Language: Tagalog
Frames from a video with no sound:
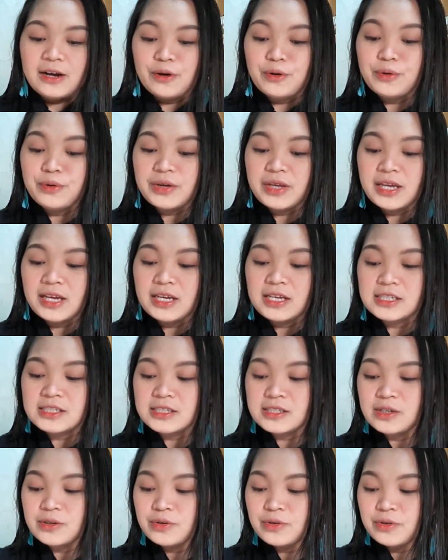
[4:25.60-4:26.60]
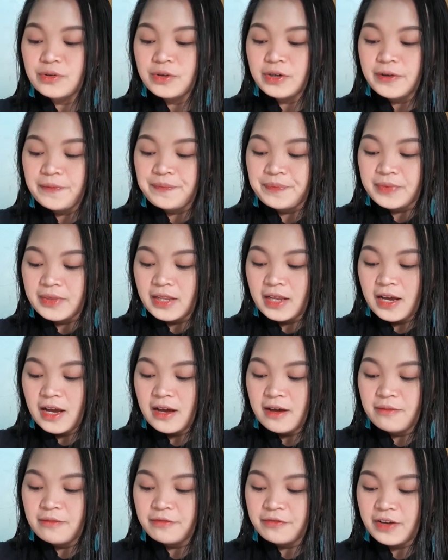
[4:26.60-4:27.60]
Okay, so,
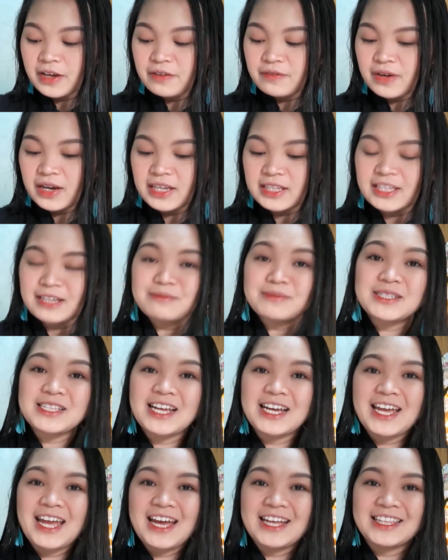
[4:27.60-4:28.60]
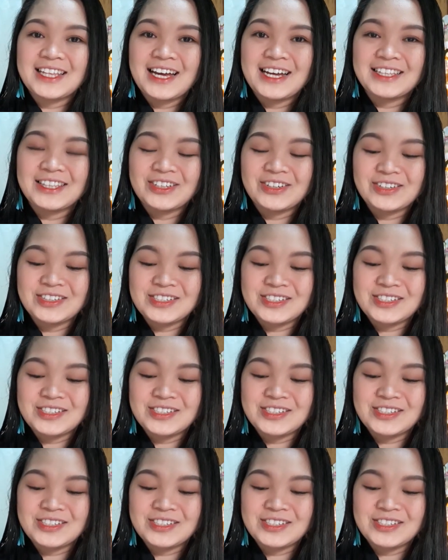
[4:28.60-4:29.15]
um, five items lang yata to.